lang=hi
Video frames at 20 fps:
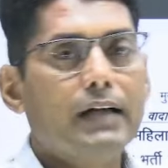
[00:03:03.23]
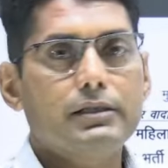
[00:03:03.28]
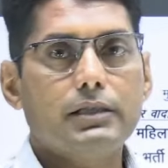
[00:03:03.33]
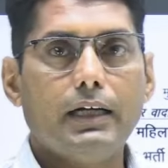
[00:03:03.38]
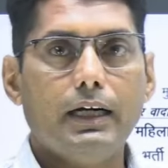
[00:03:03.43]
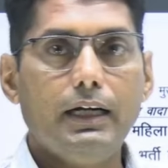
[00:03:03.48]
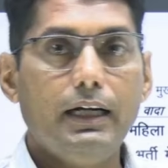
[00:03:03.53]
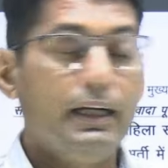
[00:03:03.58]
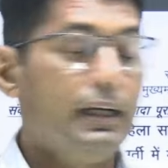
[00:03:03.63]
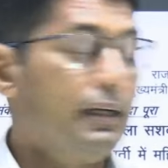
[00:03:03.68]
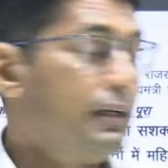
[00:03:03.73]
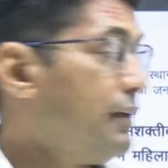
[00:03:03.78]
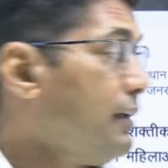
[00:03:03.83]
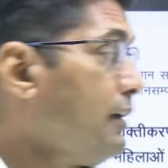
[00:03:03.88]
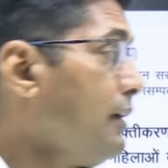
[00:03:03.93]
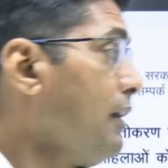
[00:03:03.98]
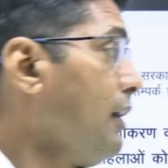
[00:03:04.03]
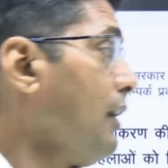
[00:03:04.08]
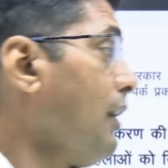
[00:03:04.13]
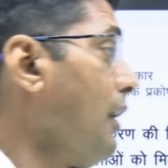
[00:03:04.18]
करनी
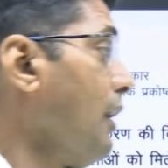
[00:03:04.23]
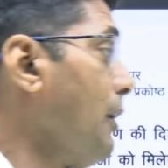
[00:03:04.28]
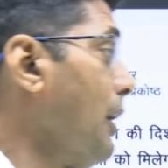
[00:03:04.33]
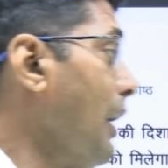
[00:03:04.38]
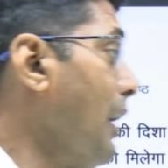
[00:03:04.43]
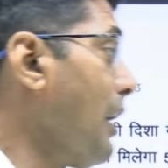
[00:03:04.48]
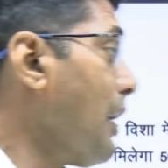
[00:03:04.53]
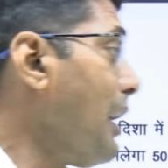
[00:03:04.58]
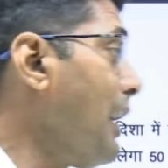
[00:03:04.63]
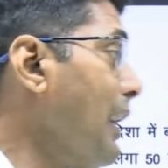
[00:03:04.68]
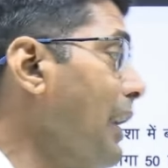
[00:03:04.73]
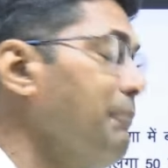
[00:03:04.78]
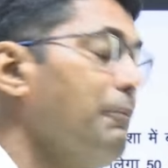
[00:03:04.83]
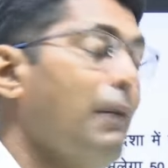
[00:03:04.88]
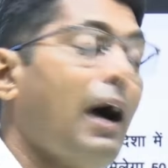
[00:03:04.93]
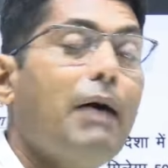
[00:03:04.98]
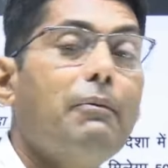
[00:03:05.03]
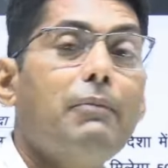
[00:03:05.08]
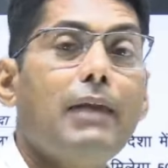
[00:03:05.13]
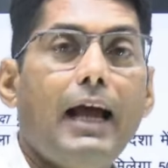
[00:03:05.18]
अगर
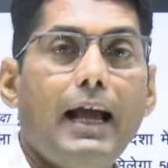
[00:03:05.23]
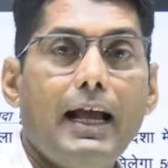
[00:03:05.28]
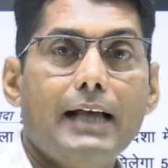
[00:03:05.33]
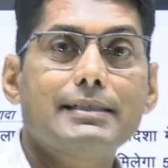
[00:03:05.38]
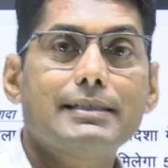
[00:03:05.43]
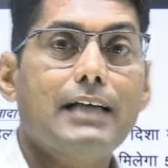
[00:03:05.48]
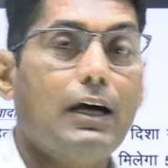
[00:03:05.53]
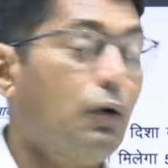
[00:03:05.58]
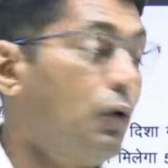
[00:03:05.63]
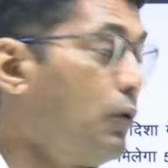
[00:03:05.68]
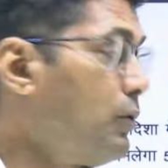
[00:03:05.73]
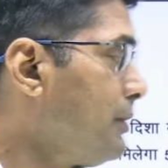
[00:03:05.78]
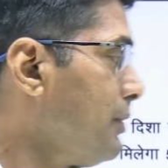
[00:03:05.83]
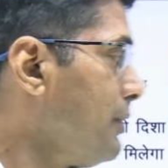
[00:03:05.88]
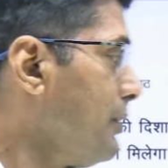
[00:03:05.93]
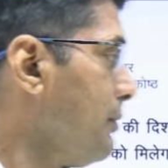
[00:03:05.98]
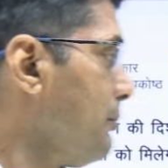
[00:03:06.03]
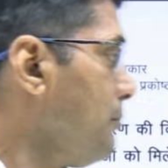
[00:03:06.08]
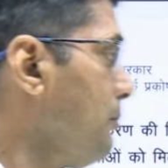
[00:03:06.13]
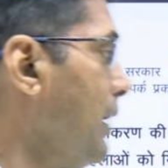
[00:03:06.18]
मामला ऐसा हो
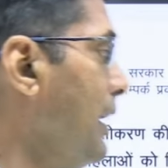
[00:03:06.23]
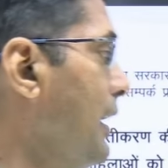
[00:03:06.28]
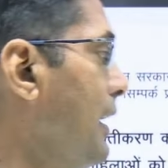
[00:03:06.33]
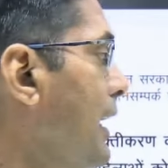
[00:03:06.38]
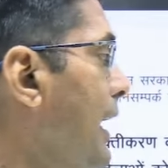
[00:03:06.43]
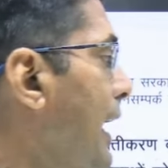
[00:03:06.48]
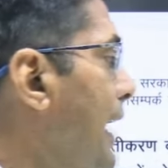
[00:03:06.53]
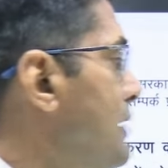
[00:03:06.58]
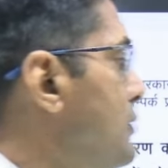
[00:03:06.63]
महिलाएं जो